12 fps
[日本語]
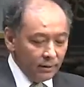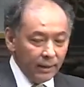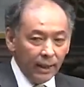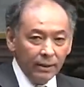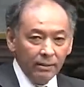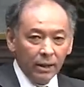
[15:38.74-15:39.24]

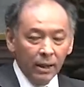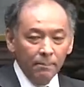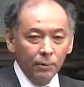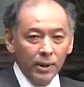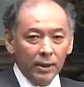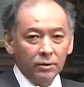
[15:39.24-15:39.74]
であるいは漢
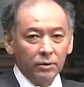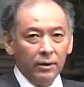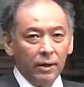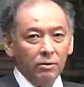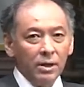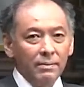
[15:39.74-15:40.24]
方薬という
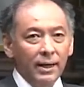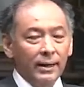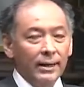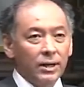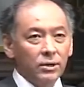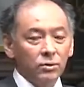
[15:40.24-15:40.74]
のはこれはま
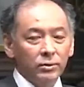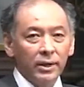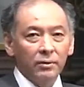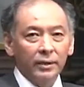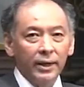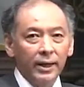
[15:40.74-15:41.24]
あ薬草
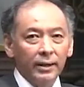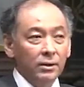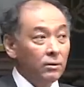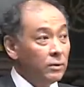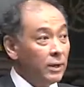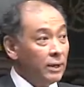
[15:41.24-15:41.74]
なので
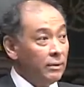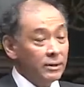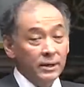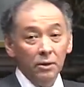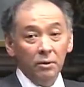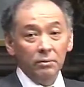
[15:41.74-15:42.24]
基本的に
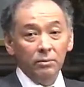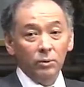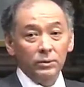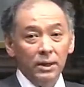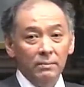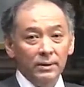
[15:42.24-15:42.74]
は西洋にも
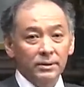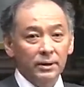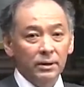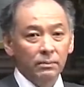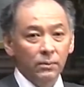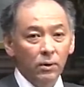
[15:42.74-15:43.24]
ございます
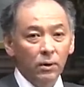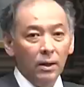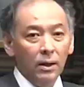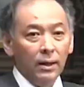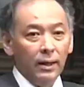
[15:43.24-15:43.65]
けれども、